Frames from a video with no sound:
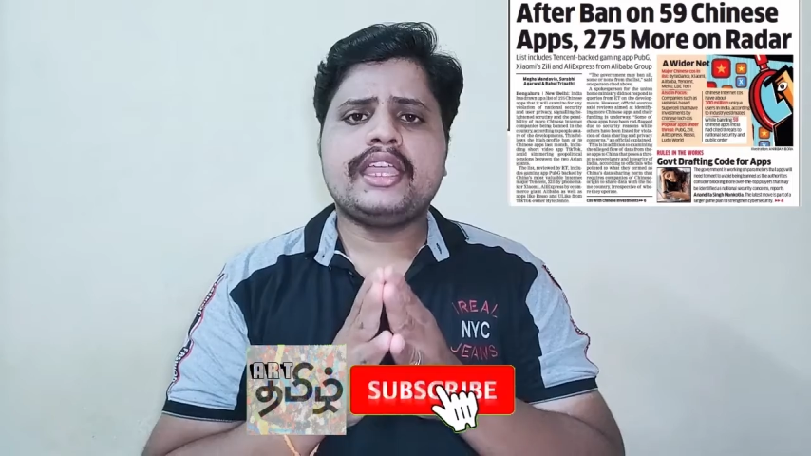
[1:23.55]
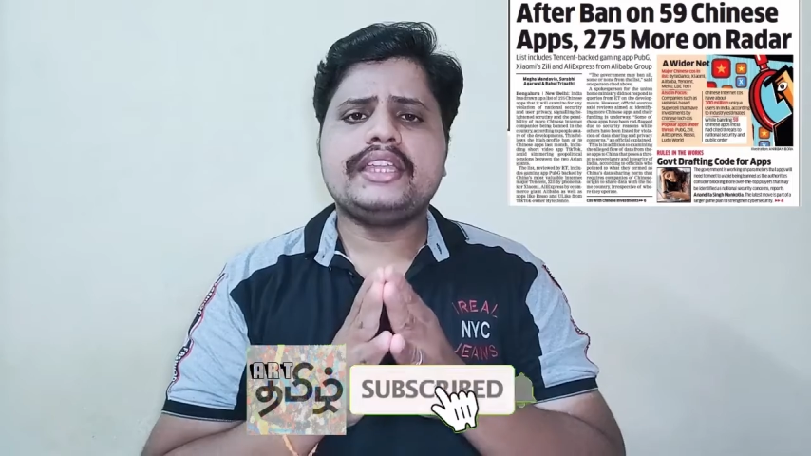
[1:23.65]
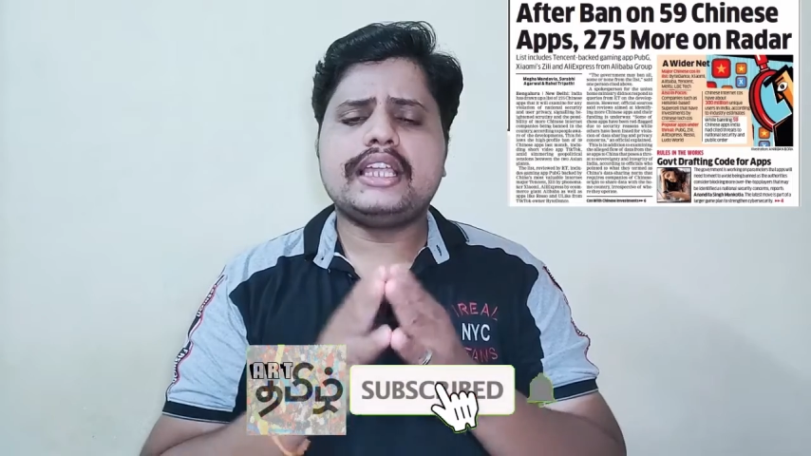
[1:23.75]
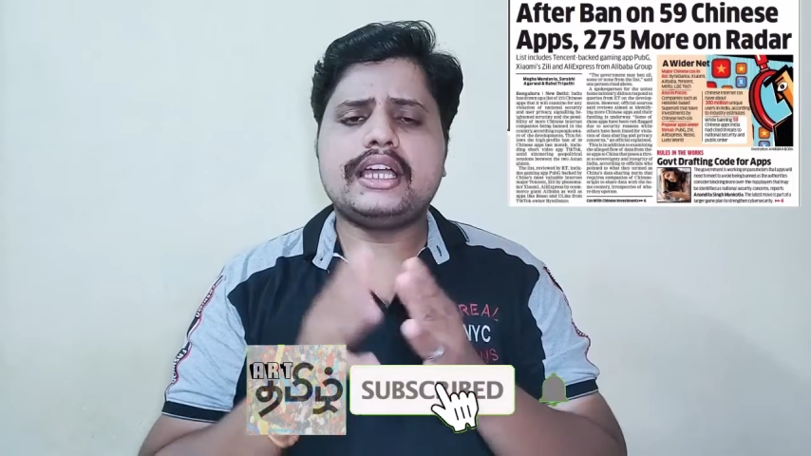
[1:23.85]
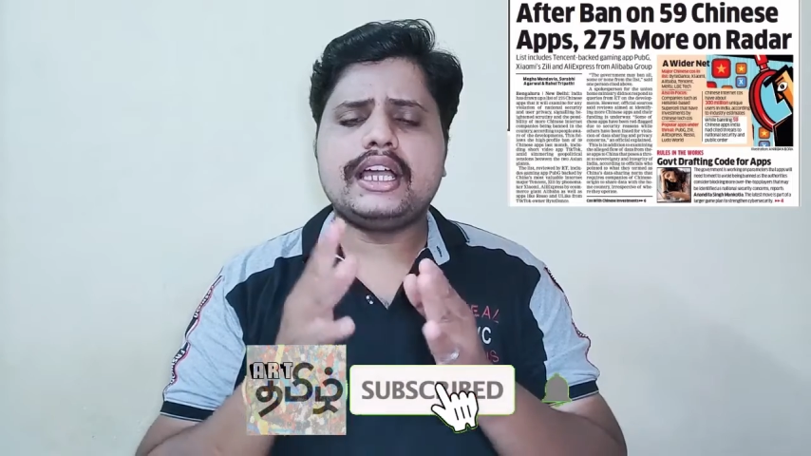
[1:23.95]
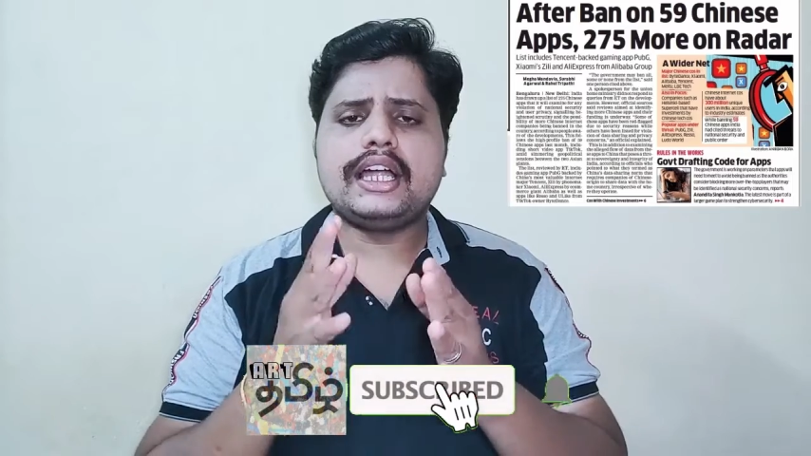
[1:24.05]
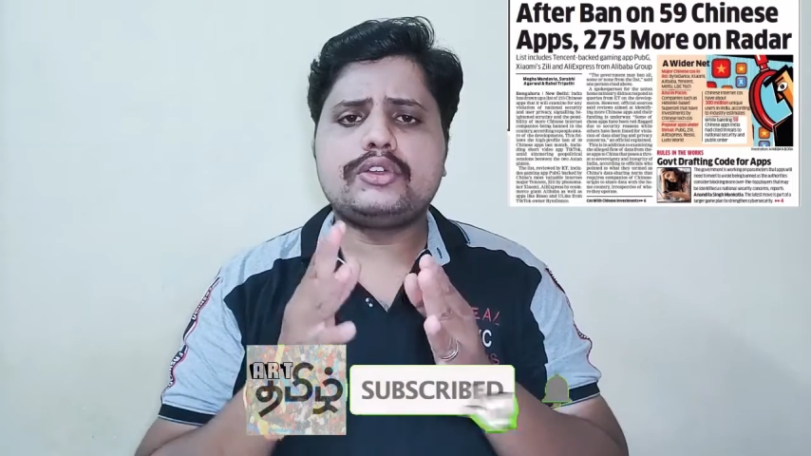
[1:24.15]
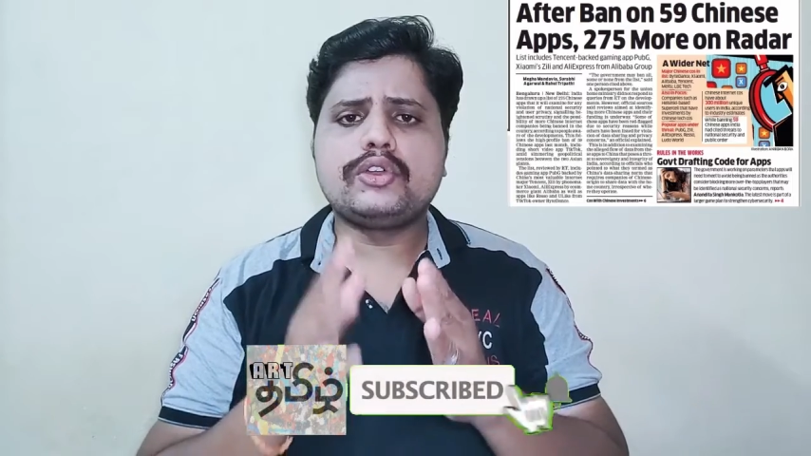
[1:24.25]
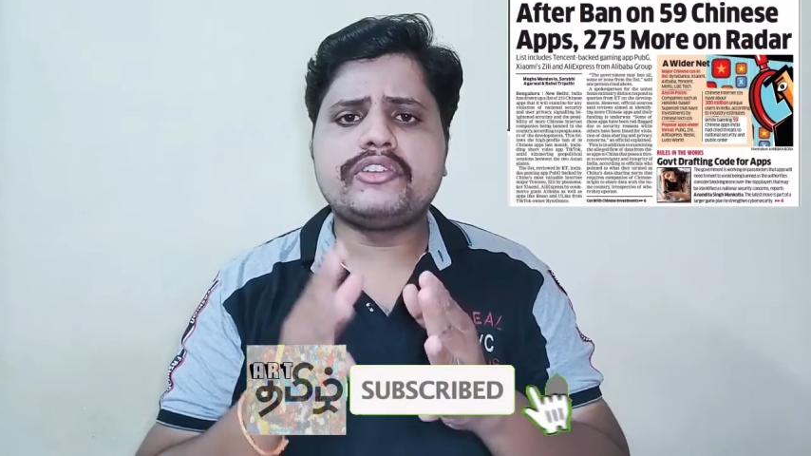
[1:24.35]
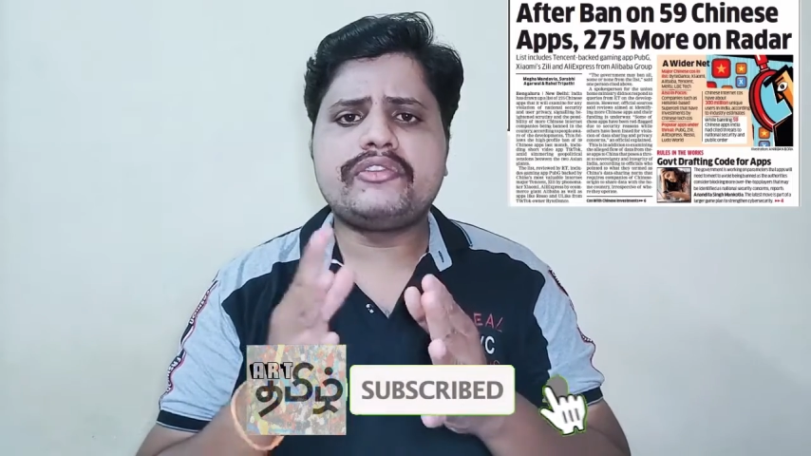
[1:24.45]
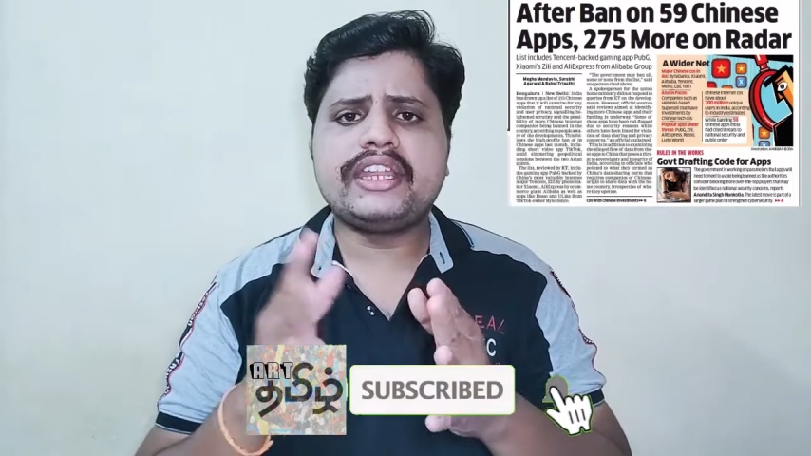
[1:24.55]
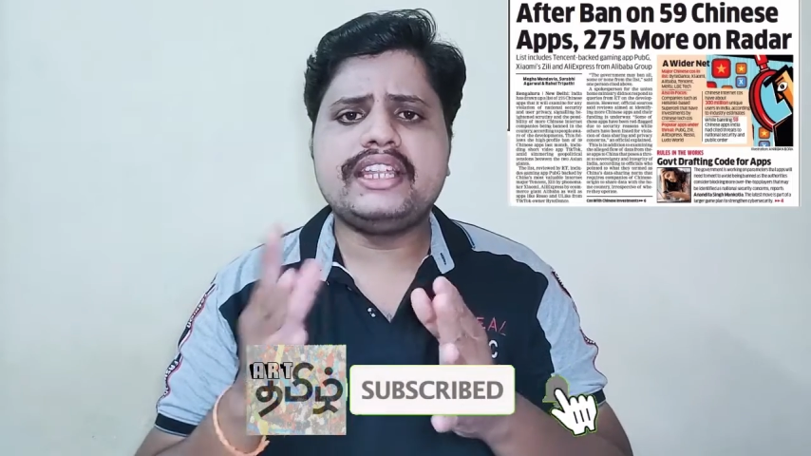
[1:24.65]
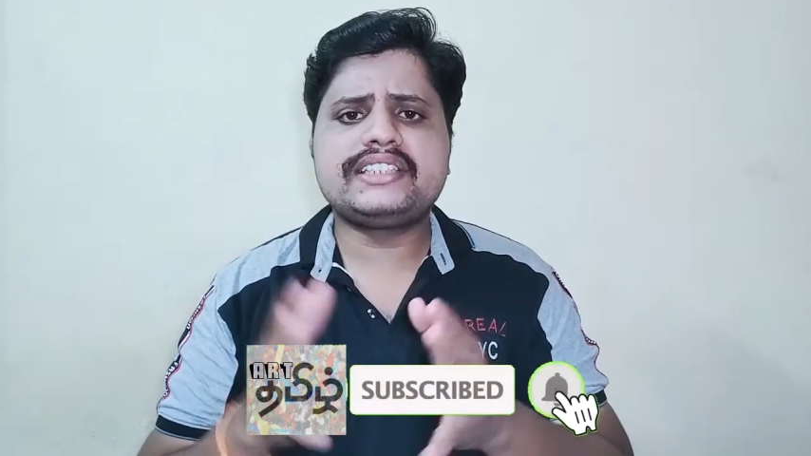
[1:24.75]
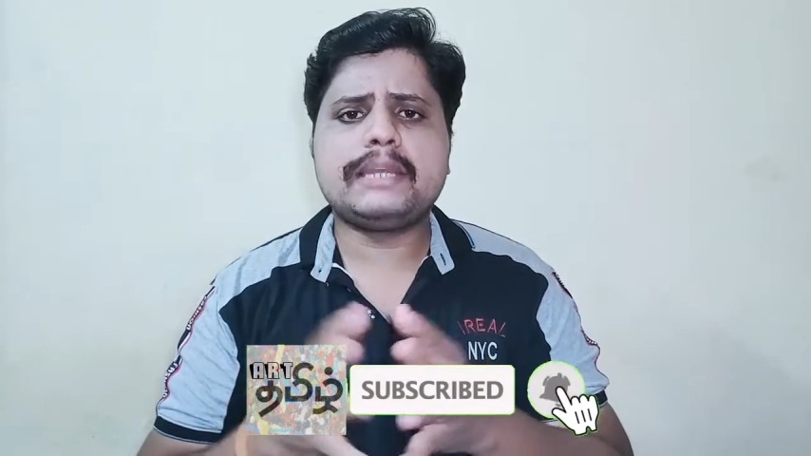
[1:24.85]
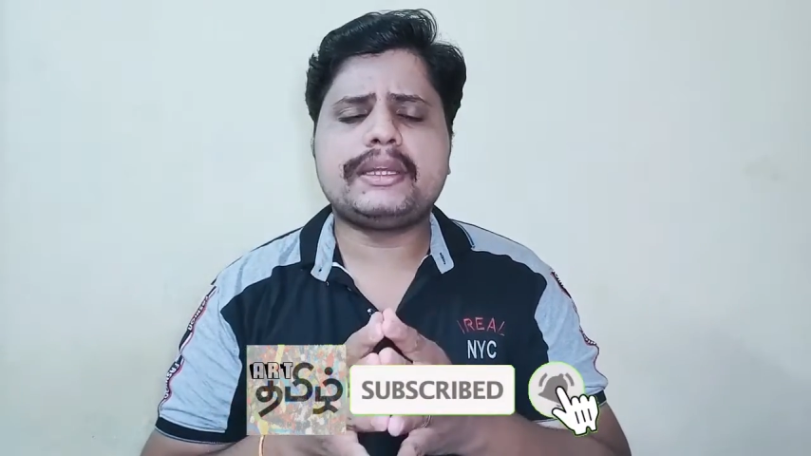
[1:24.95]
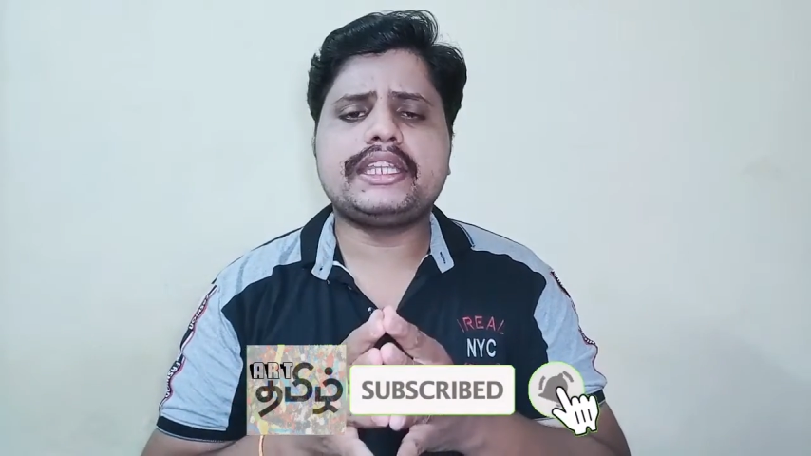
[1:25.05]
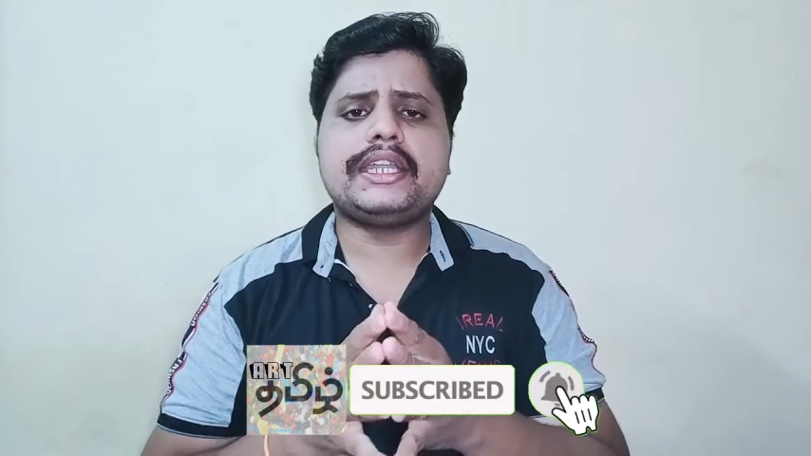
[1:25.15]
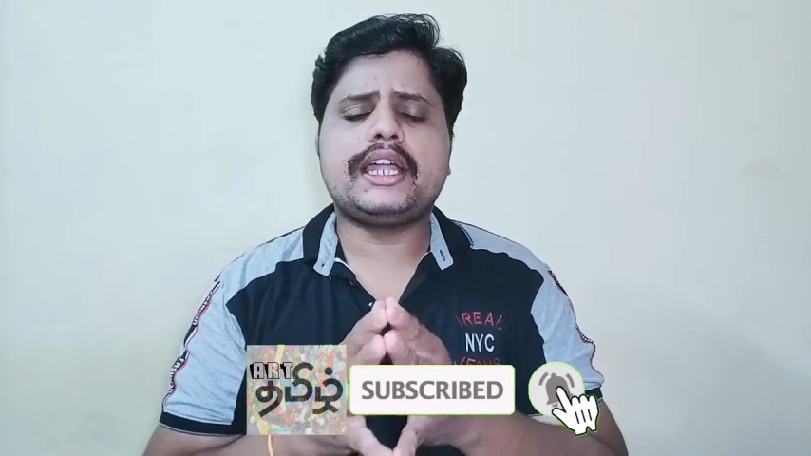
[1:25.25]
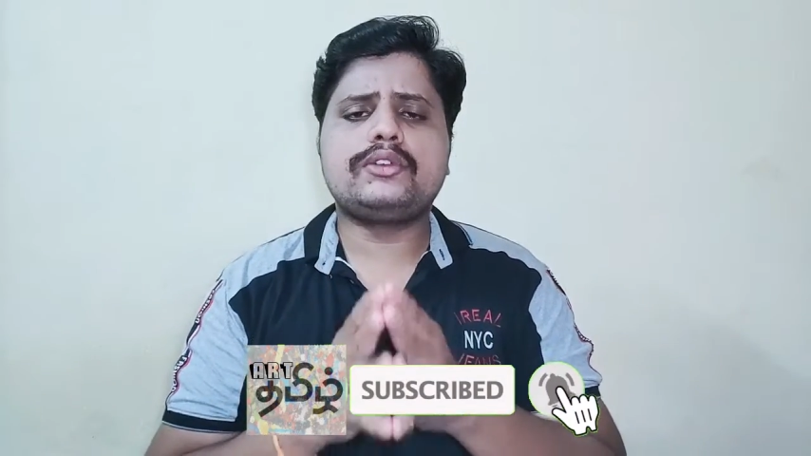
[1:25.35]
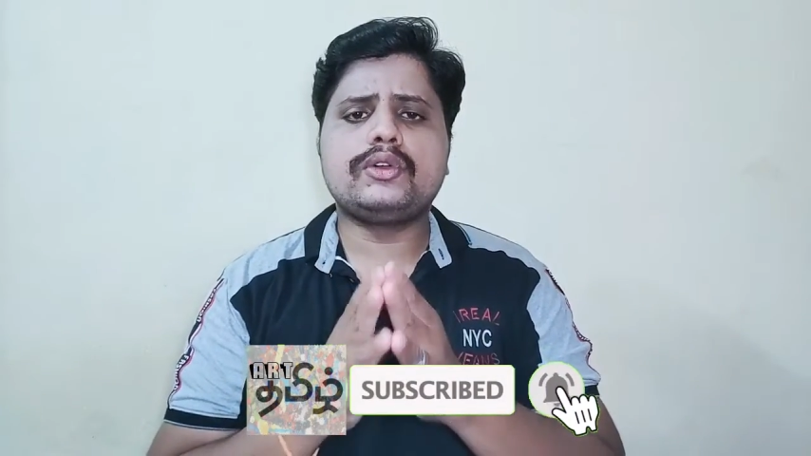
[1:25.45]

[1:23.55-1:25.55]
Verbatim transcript: இந்த டூ ஃபிஃப்டி லிஸ்ட்டில் பார்த்தீங்கன்னா